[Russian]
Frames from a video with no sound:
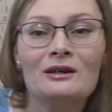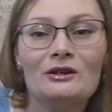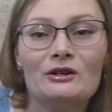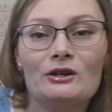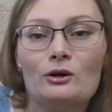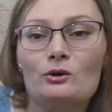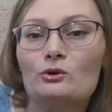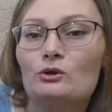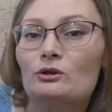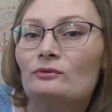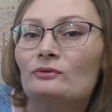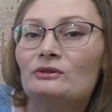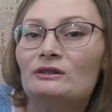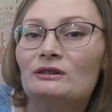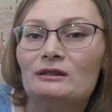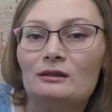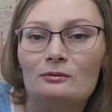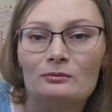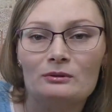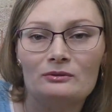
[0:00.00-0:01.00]
Я уже
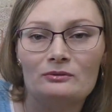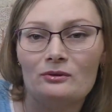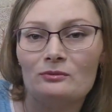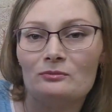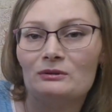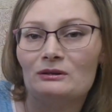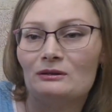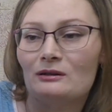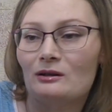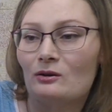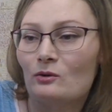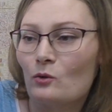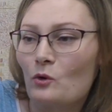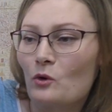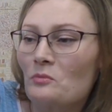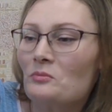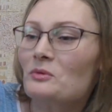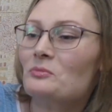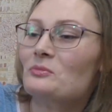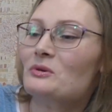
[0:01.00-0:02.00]
всем своим
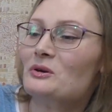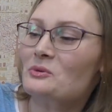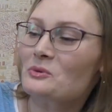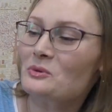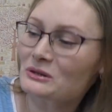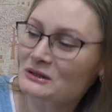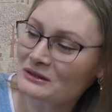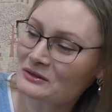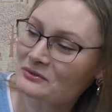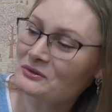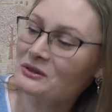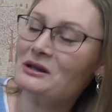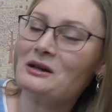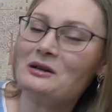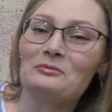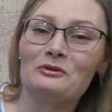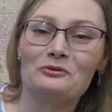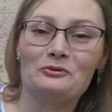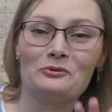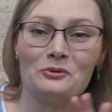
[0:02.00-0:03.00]
знакомым,
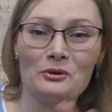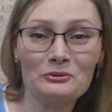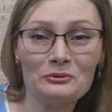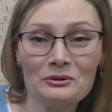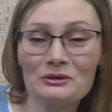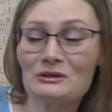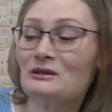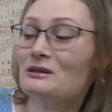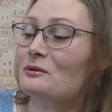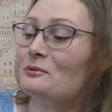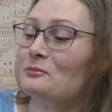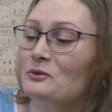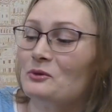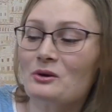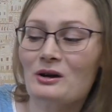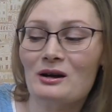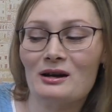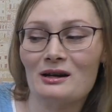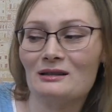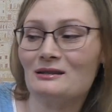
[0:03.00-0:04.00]
родственникам и в конкурсах
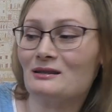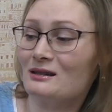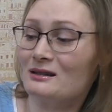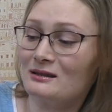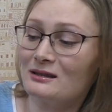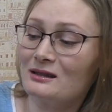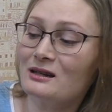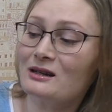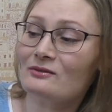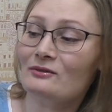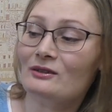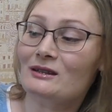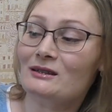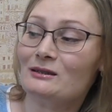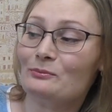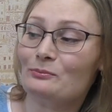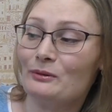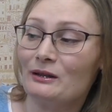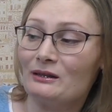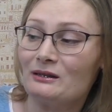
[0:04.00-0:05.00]
много раз разыгрывала
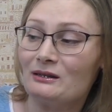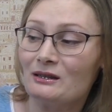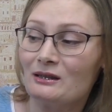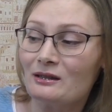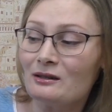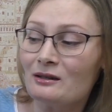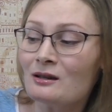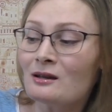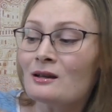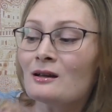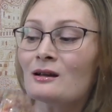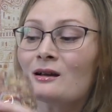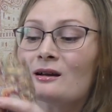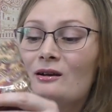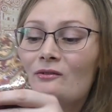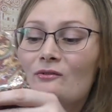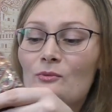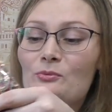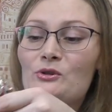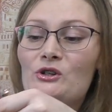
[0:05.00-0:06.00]
эти платки.
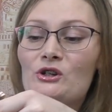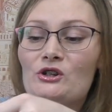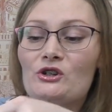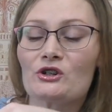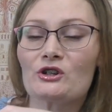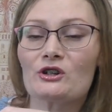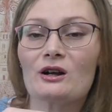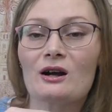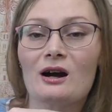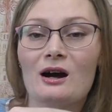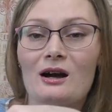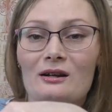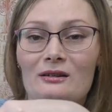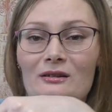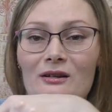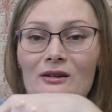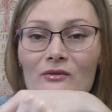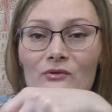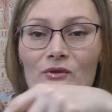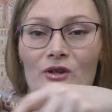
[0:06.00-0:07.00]
Вообще
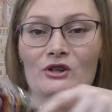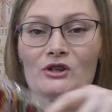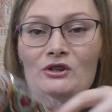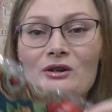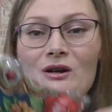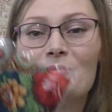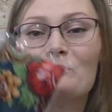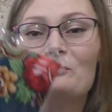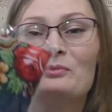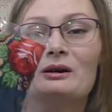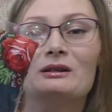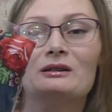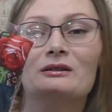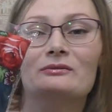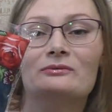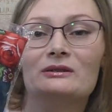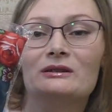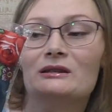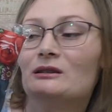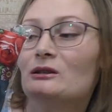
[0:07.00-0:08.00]
шикарная вещь
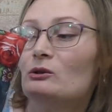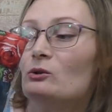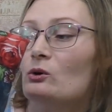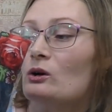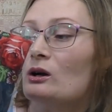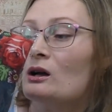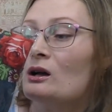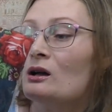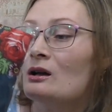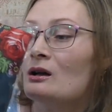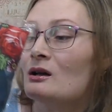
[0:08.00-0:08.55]
компании «Василек»